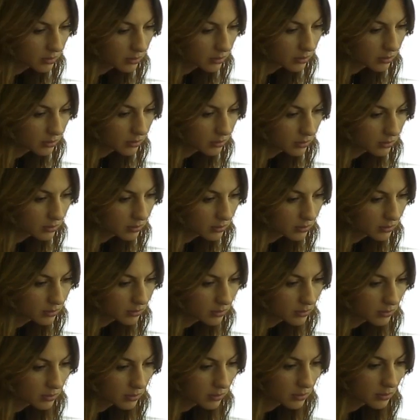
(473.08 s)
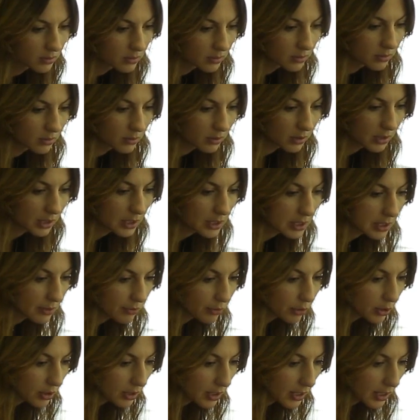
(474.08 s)
свои действия, но законодатели
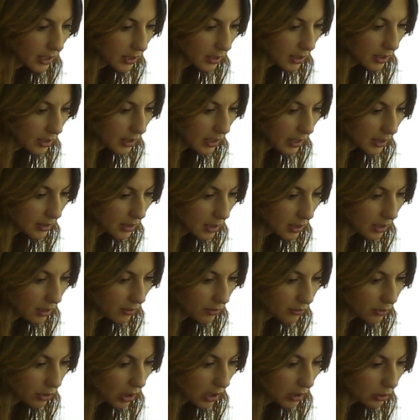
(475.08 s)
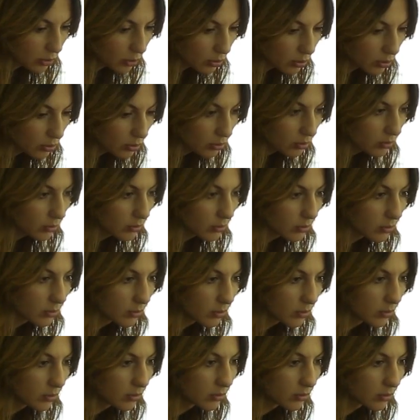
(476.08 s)
уже работают над тем, чтобы такое не
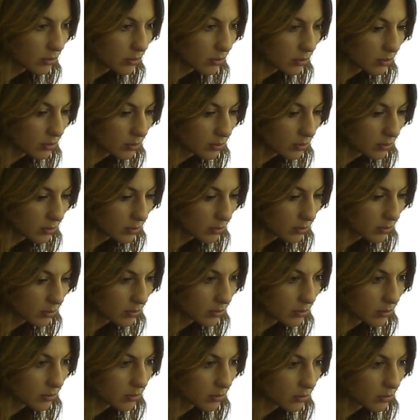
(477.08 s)
повторилось. В марте этого